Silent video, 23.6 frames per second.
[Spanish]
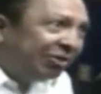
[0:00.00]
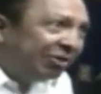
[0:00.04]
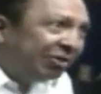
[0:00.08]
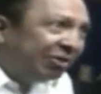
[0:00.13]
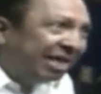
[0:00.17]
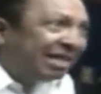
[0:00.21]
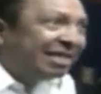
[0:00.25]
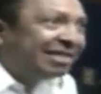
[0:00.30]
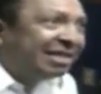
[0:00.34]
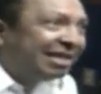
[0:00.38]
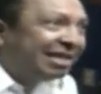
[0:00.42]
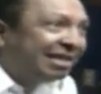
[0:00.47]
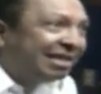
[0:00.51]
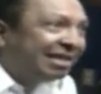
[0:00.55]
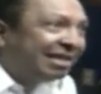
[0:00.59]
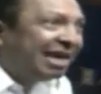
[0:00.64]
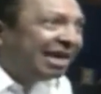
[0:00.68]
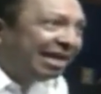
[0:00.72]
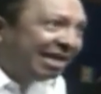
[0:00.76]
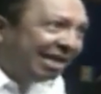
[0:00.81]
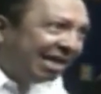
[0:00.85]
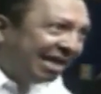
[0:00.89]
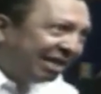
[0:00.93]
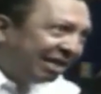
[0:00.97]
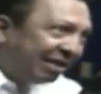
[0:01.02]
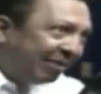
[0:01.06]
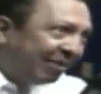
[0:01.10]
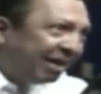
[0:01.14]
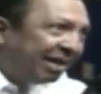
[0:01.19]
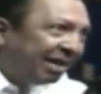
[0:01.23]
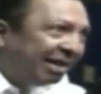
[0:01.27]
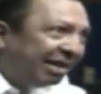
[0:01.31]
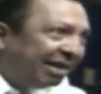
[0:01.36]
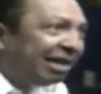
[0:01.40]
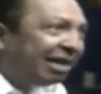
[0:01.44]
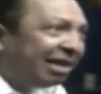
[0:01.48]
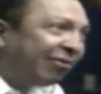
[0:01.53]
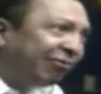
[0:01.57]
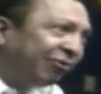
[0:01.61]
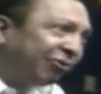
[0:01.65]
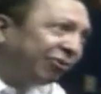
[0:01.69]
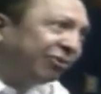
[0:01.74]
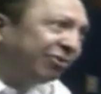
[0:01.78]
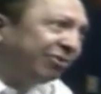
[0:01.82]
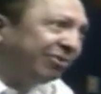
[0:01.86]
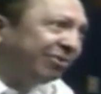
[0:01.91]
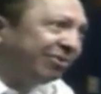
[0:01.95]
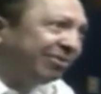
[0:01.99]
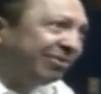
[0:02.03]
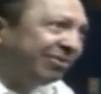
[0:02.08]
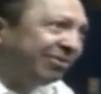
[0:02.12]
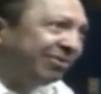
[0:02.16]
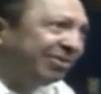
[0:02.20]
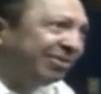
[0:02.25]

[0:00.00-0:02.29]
digo, ¿qué sentirá alguien que trabaja en telégrafos?